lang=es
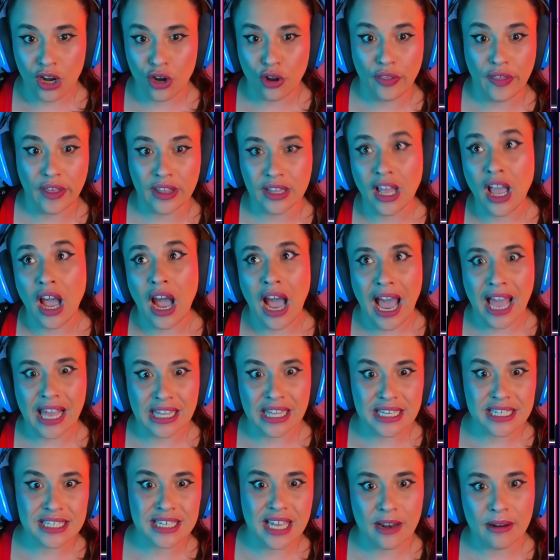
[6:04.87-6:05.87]
de ay,
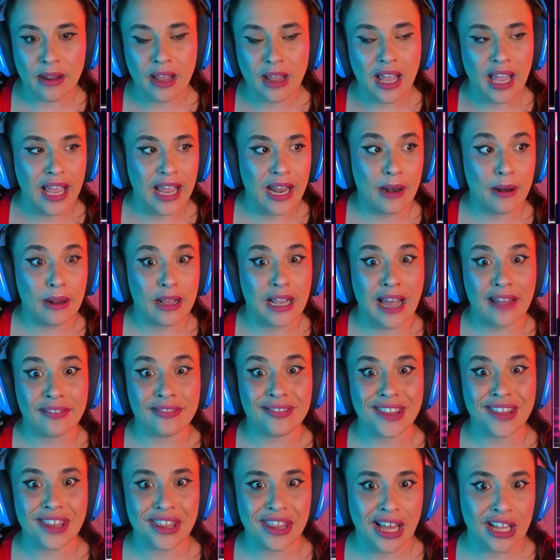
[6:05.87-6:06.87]
es que el, el,
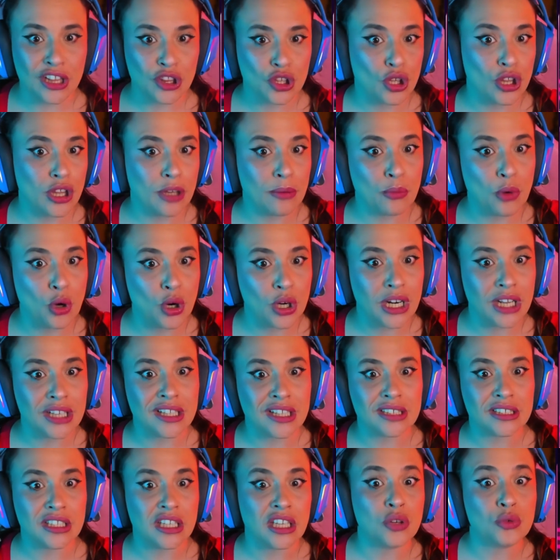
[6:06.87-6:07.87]
candidato demócrata
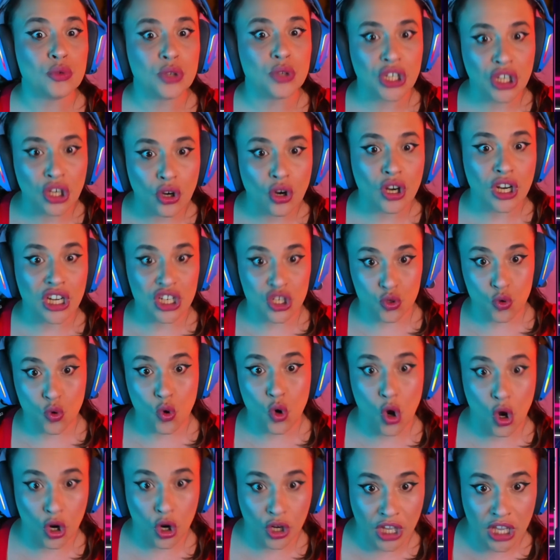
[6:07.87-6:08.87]
tiene un hijo que es un
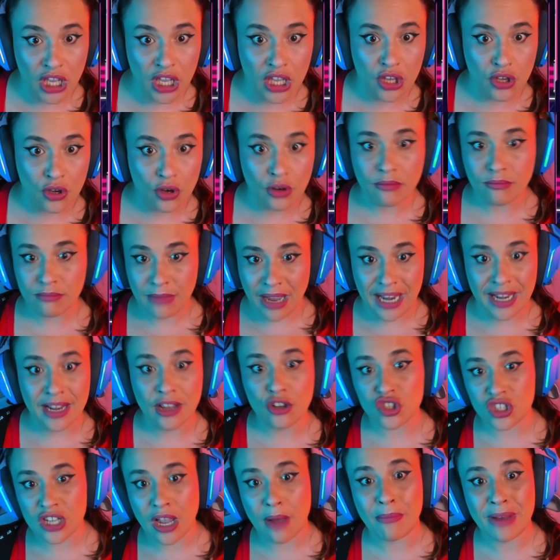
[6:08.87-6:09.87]
loquillo, ¿vale? O
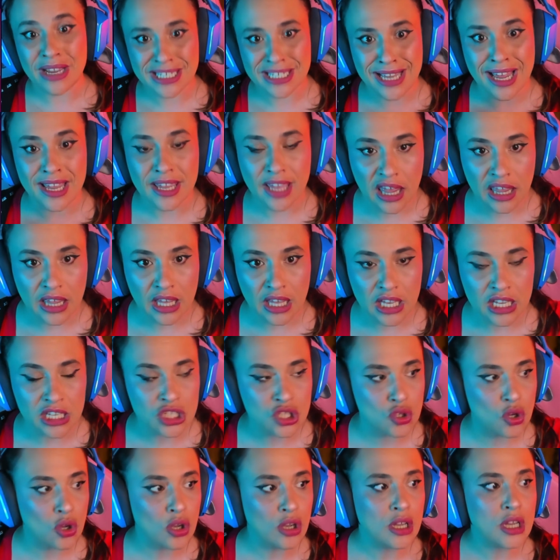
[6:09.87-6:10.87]
sea, más allá de
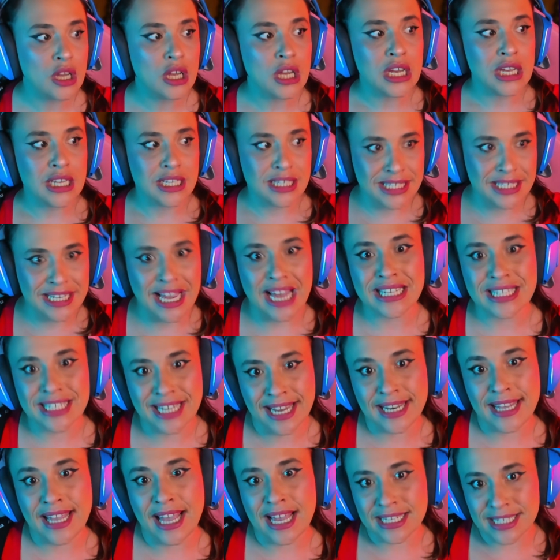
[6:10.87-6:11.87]
eso, ya
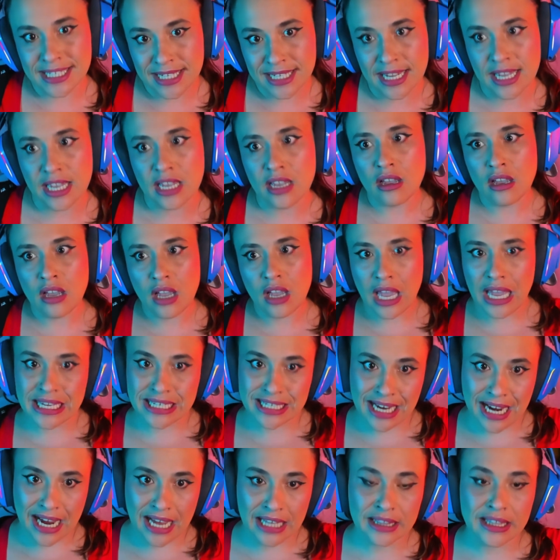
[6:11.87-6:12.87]
sería así
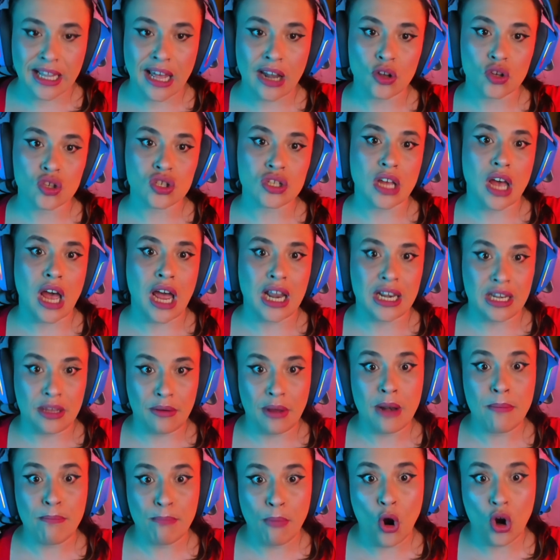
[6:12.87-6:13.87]
escándalos a
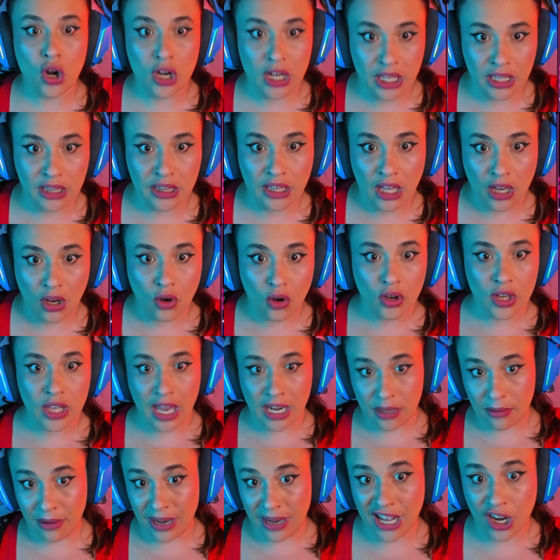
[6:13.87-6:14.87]
nivel político y a
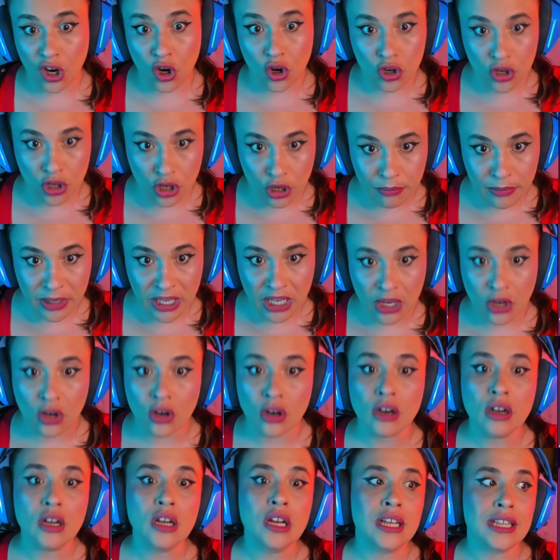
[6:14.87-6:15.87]
nivel
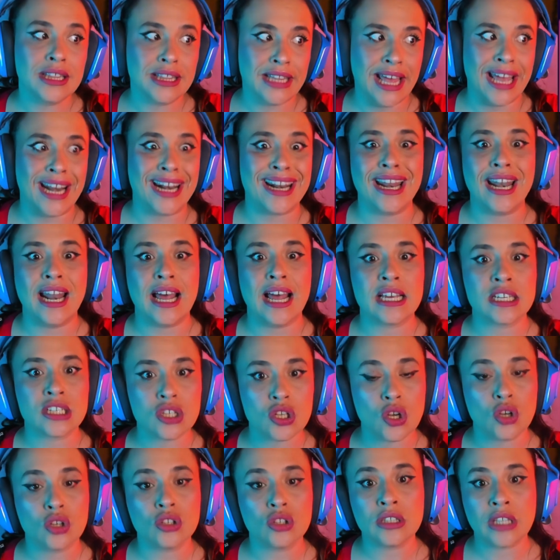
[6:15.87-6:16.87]
económico de
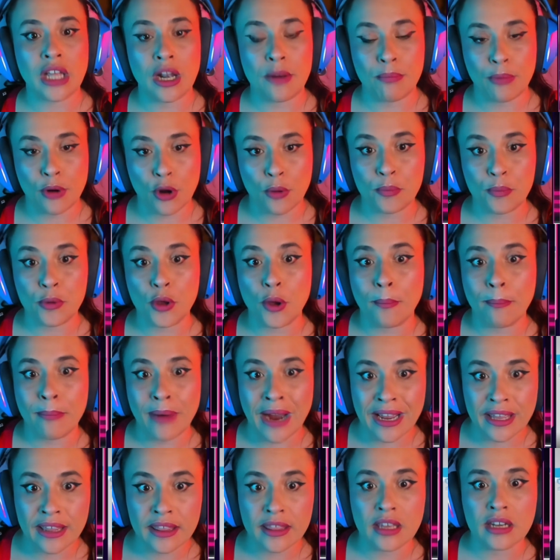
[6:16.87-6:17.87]
relación del propio
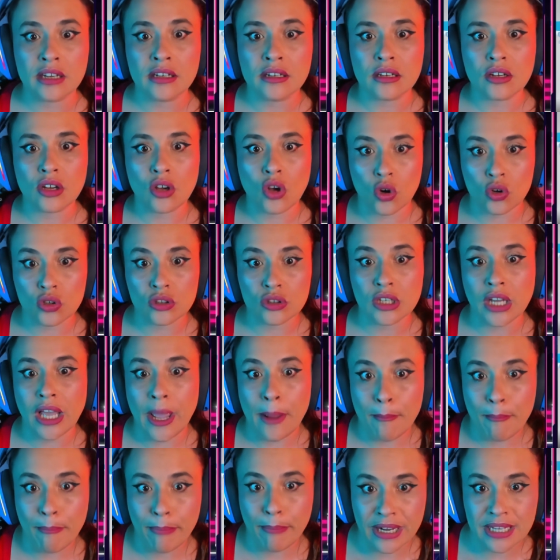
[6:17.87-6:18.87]
Biden con
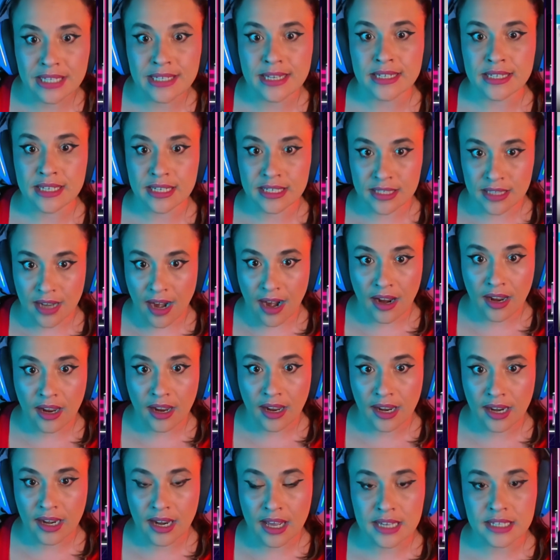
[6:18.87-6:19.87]
empresas
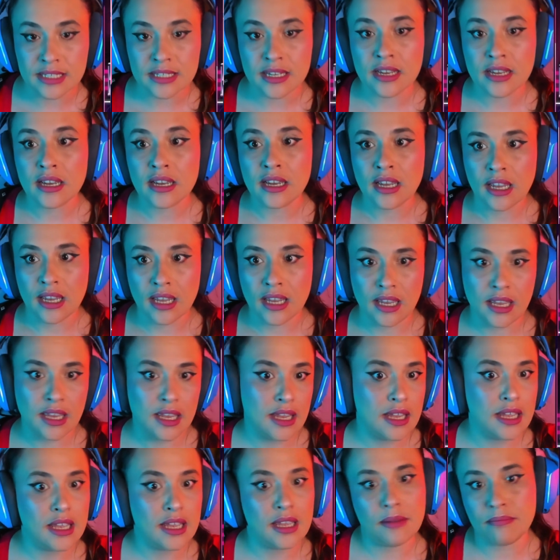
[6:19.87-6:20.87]
extranjeras.
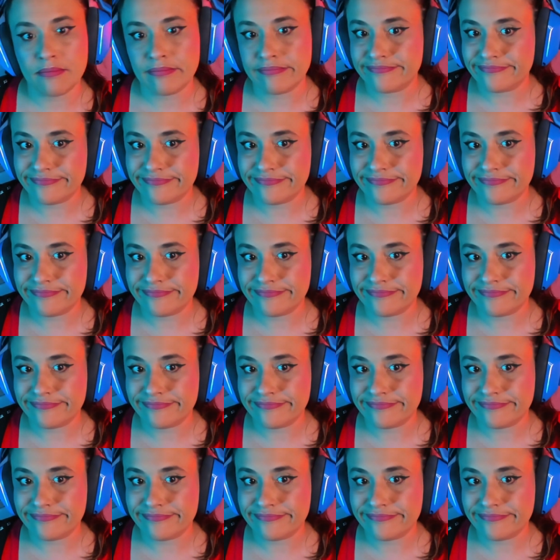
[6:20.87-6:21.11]
Eh,